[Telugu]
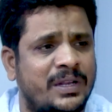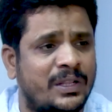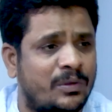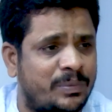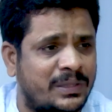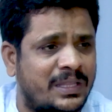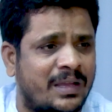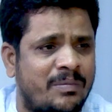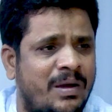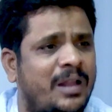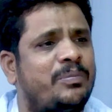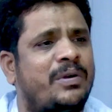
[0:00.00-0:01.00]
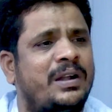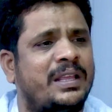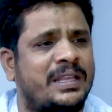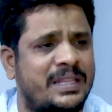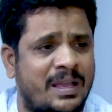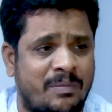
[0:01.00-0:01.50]
మీరు ఏదో పెద్దగా మార్పు అంటే
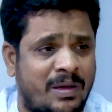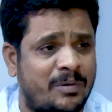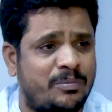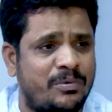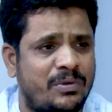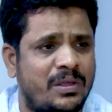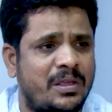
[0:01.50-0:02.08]
ఇదే మార్పు